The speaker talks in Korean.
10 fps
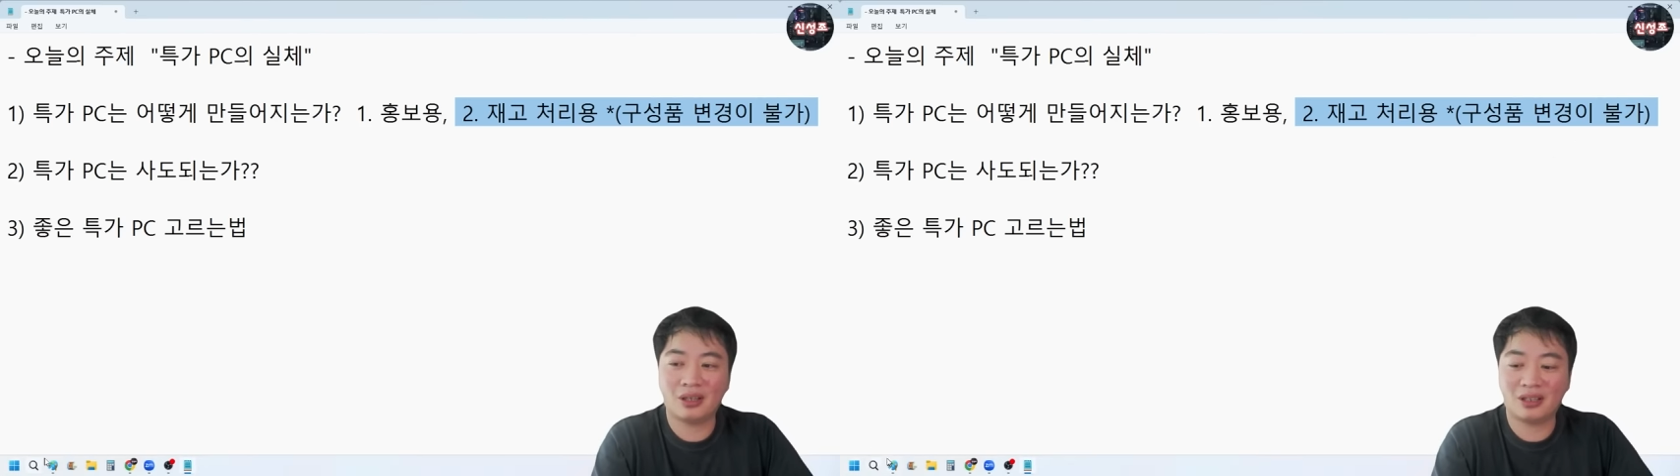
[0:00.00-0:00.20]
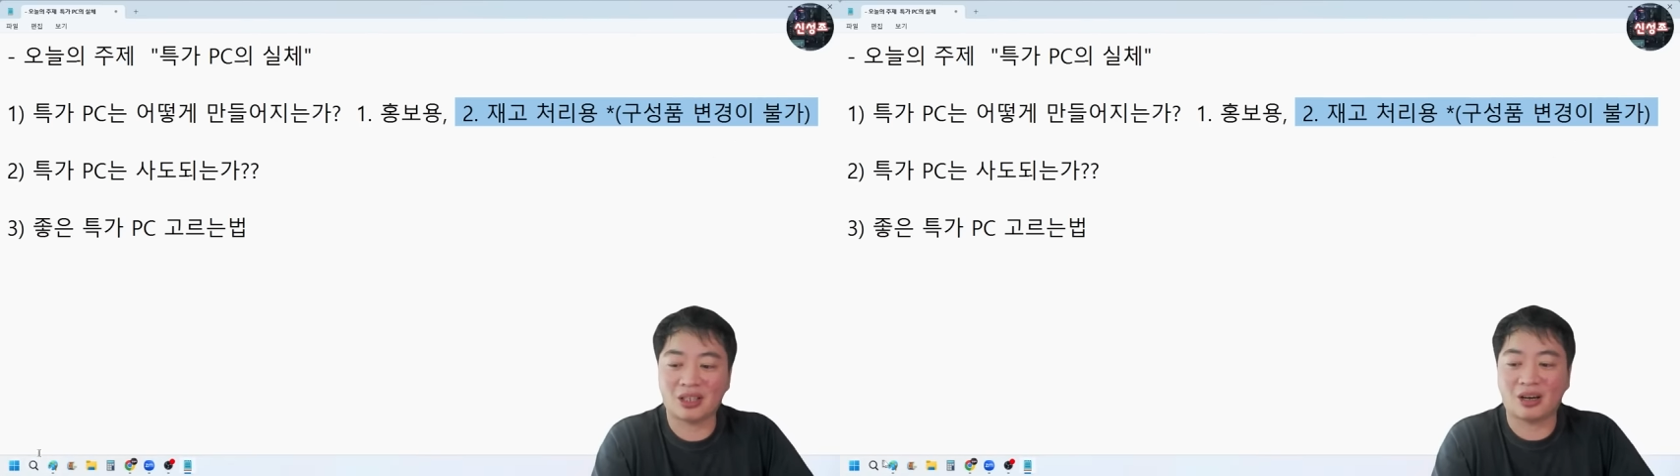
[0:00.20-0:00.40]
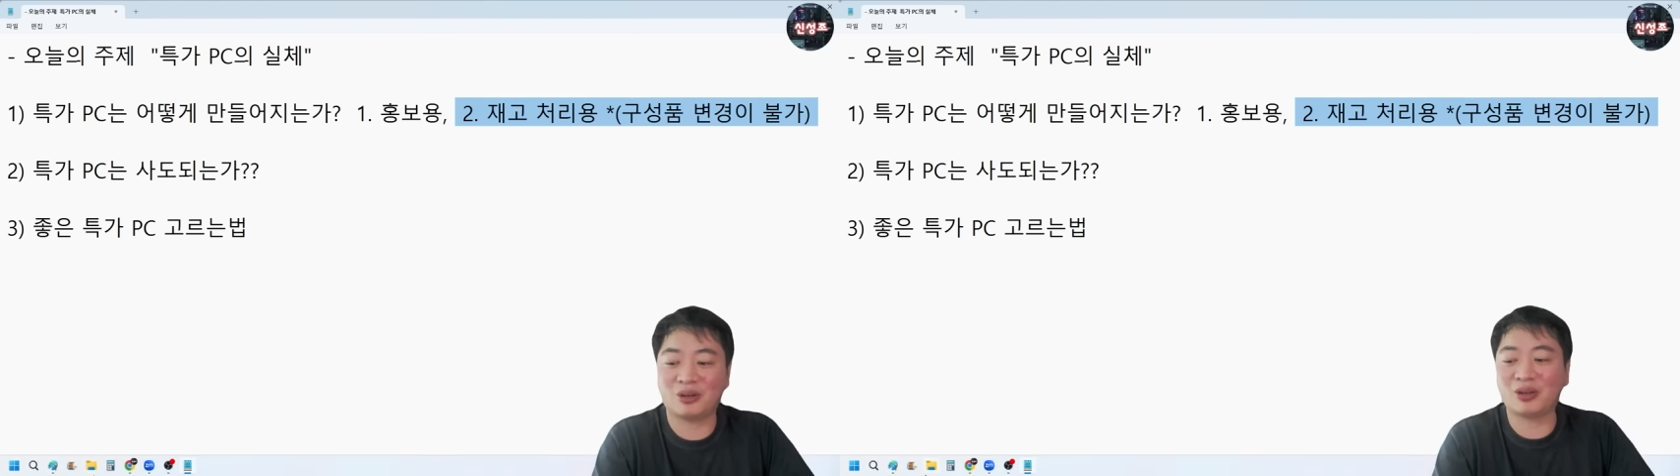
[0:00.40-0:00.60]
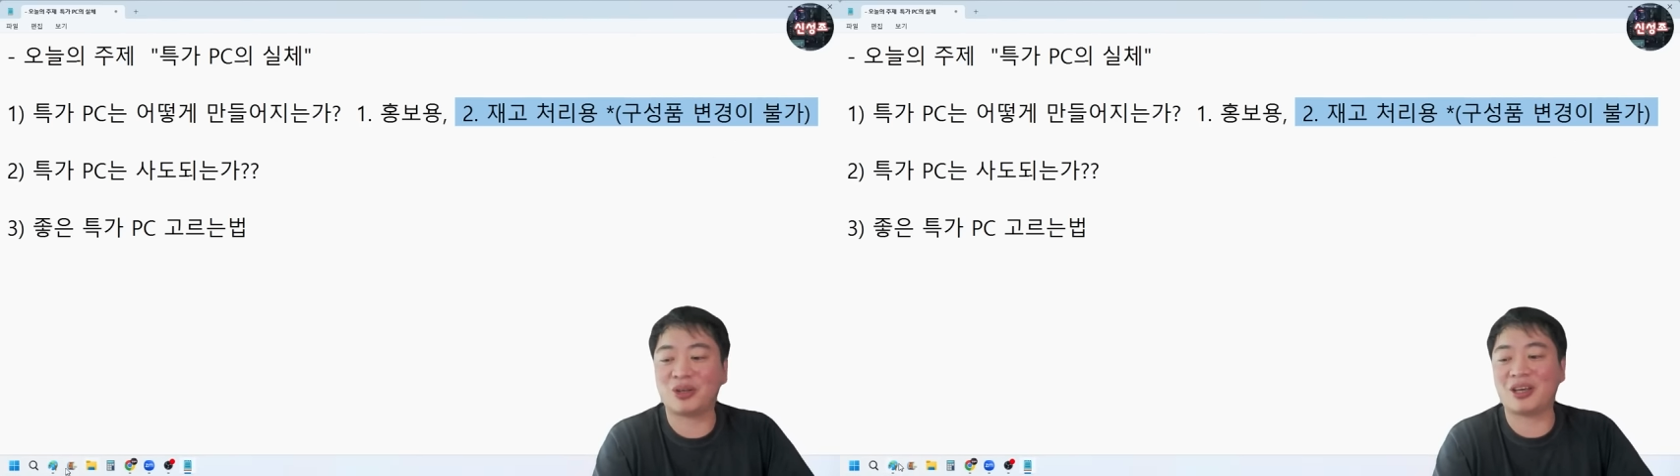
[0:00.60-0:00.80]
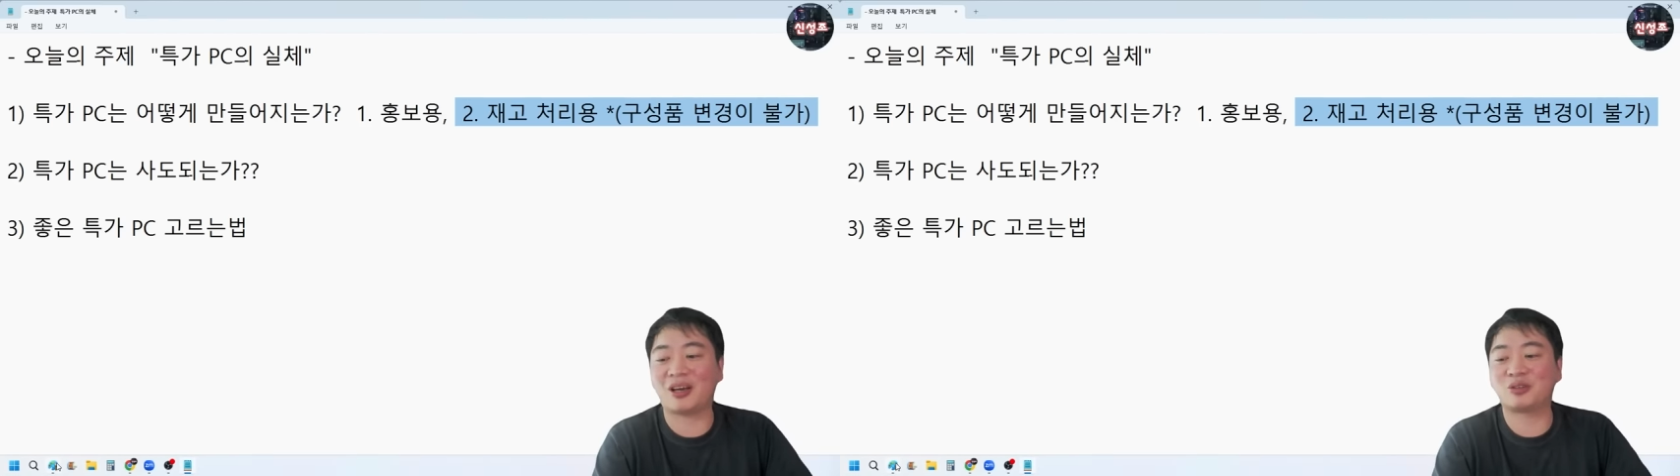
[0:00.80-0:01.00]
자 그렇게
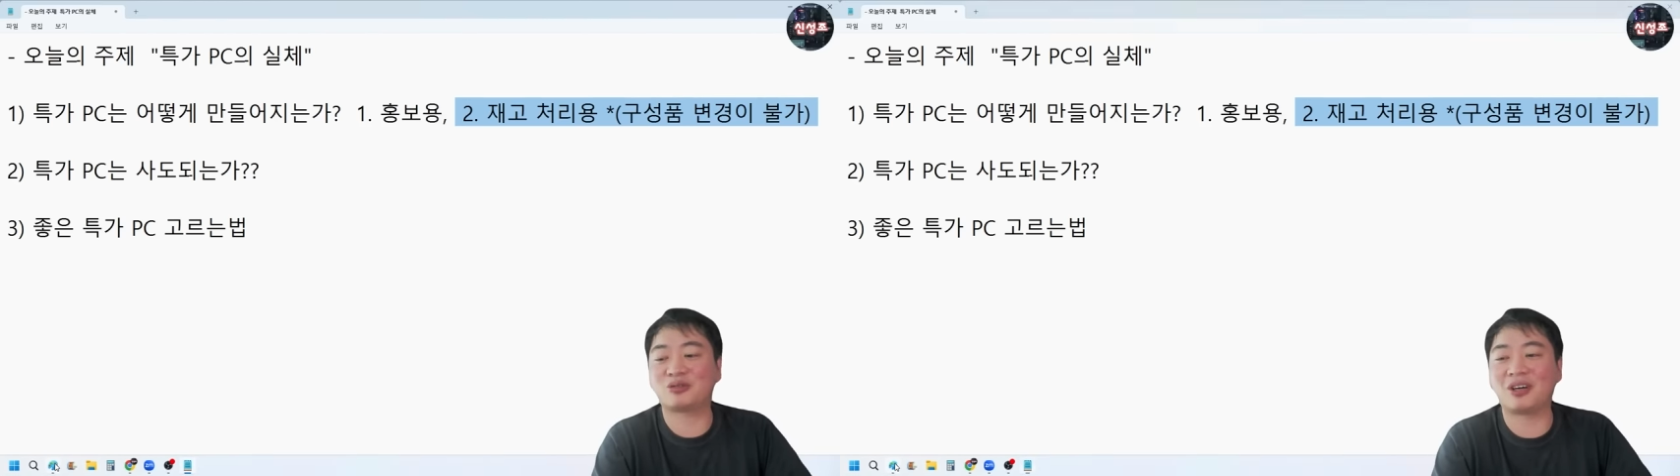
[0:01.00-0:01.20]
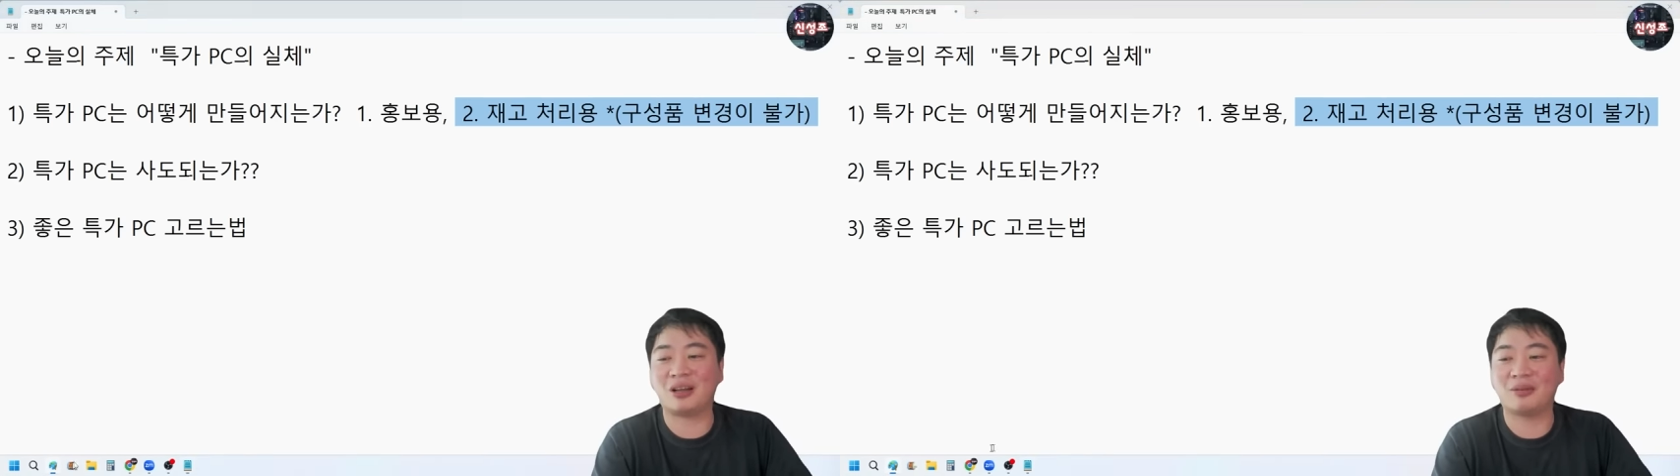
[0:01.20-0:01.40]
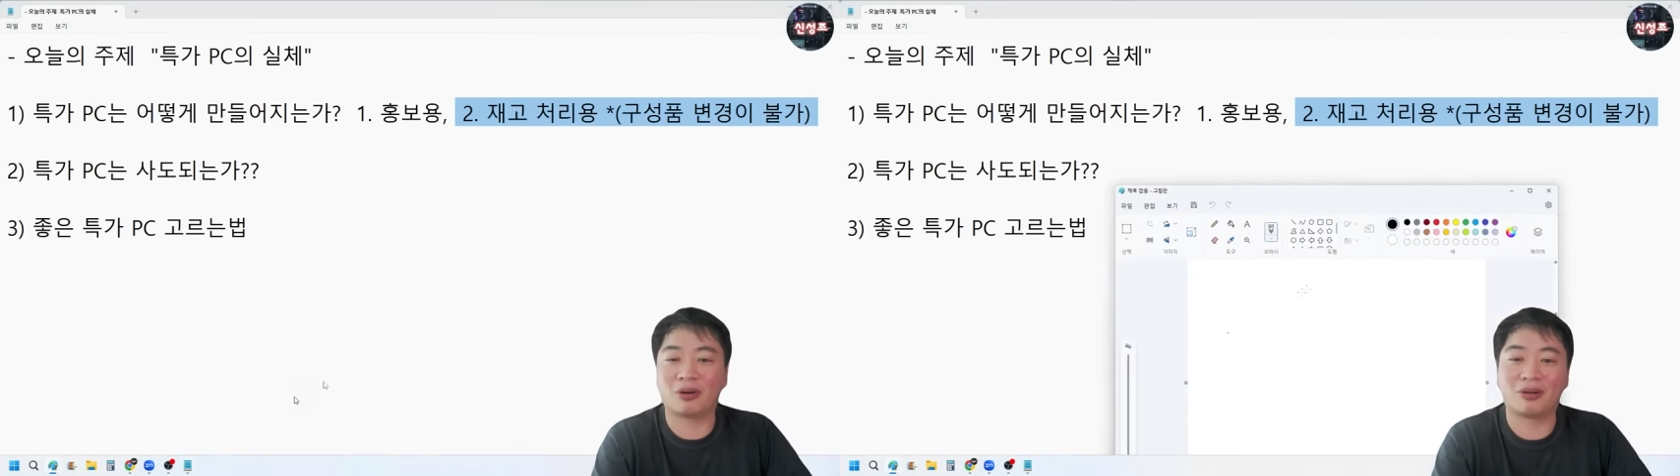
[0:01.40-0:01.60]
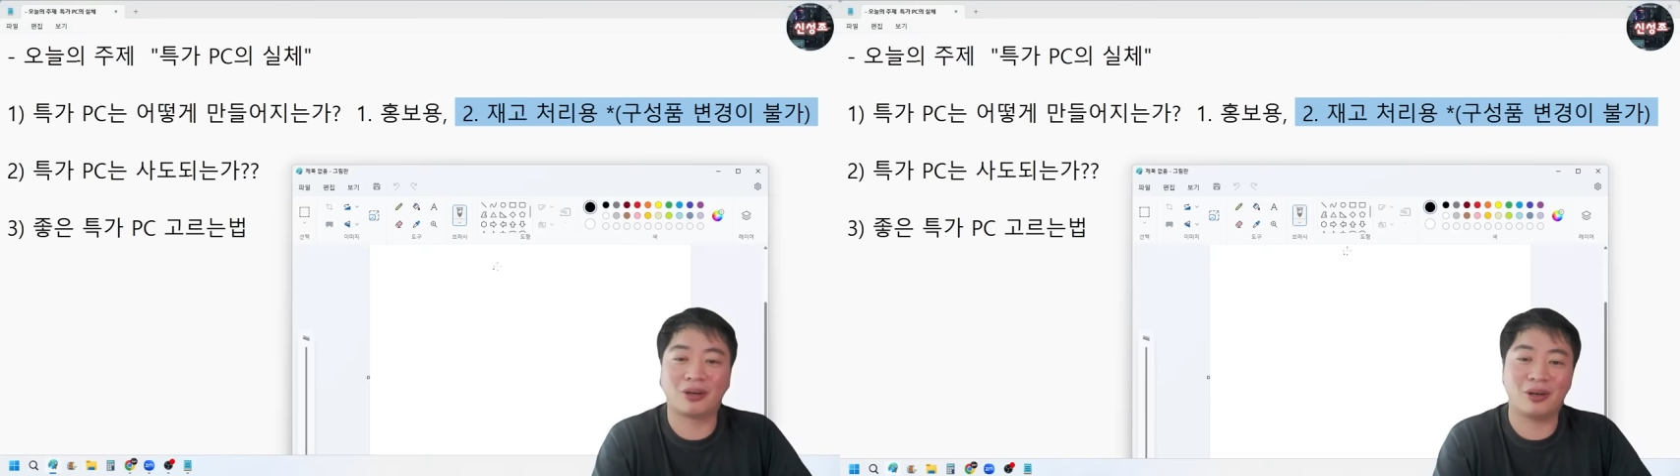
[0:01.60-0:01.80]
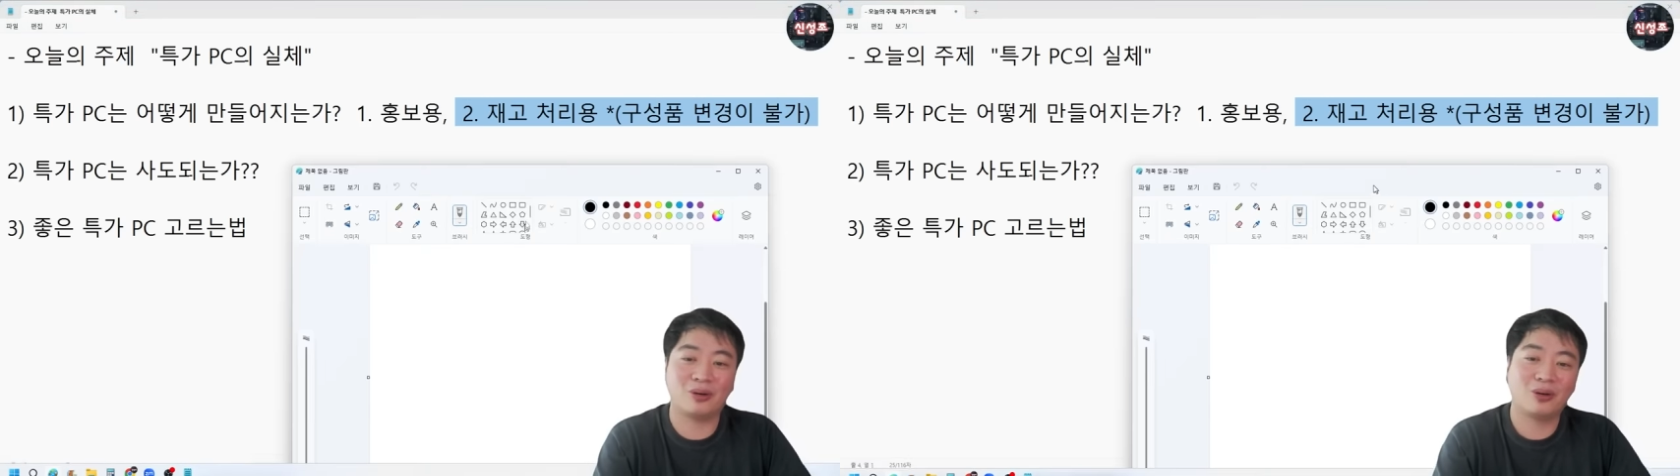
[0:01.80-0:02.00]
얘기하는 순간 뭐라
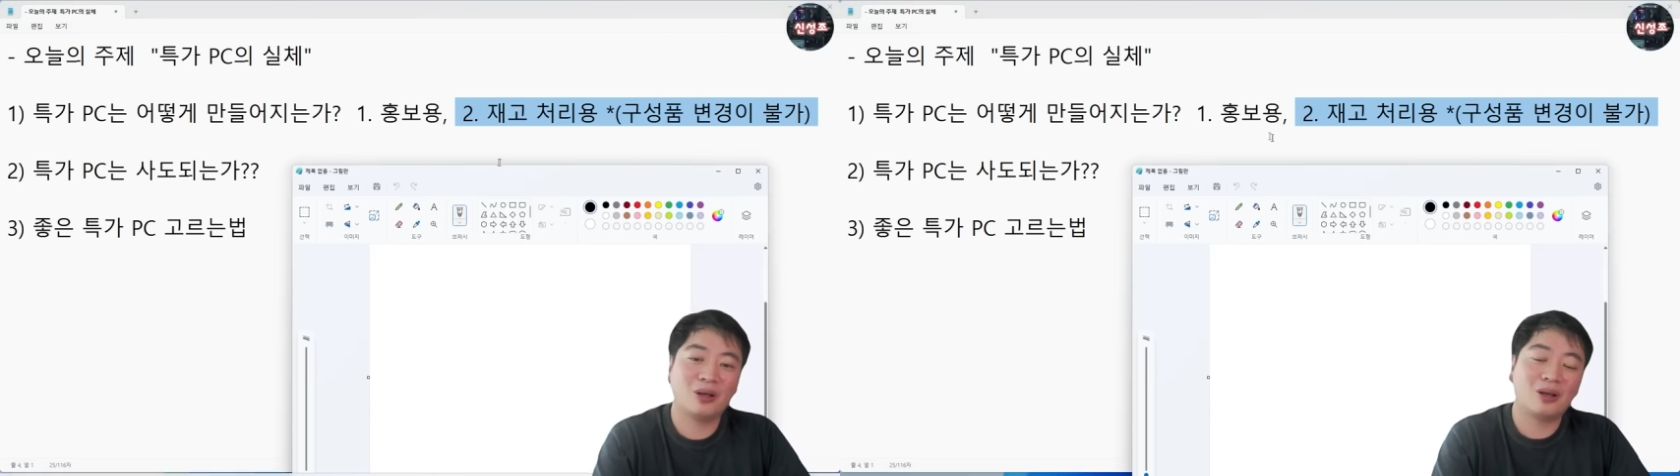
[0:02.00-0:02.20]
그럴까요